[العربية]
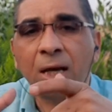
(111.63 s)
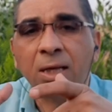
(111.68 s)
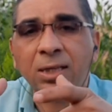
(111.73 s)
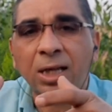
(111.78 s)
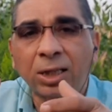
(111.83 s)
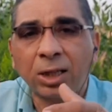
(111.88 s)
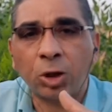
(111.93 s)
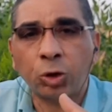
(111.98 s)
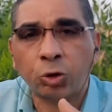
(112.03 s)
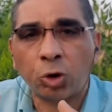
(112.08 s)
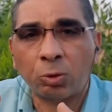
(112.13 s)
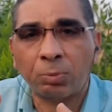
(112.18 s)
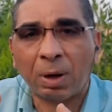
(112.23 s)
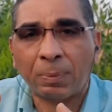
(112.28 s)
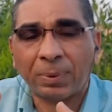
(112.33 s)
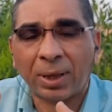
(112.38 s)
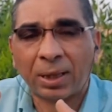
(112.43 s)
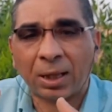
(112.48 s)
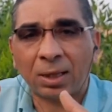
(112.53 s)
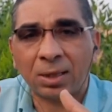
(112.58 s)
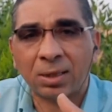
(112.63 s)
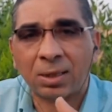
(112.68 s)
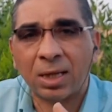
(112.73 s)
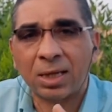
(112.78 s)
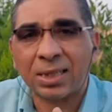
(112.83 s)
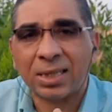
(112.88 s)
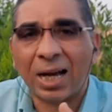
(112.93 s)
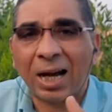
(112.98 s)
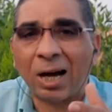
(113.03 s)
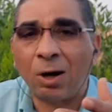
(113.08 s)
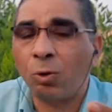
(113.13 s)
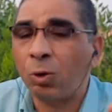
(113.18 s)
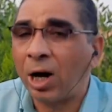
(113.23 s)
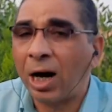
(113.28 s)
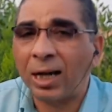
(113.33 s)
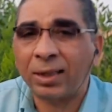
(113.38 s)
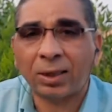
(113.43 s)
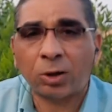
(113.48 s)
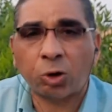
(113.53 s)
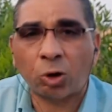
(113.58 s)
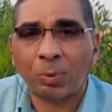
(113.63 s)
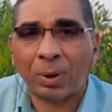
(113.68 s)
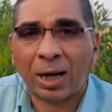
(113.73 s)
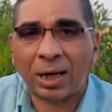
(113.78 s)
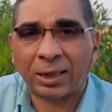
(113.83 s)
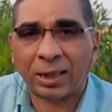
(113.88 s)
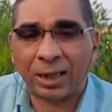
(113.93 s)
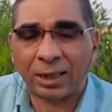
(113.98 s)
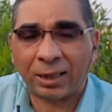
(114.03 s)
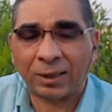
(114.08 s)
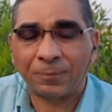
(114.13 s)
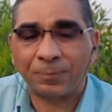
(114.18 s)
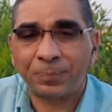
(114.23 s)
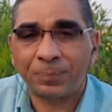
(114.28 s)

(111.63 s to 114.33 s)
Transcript: سطح التربه بتاعت القصيص او حتى التربه العاديه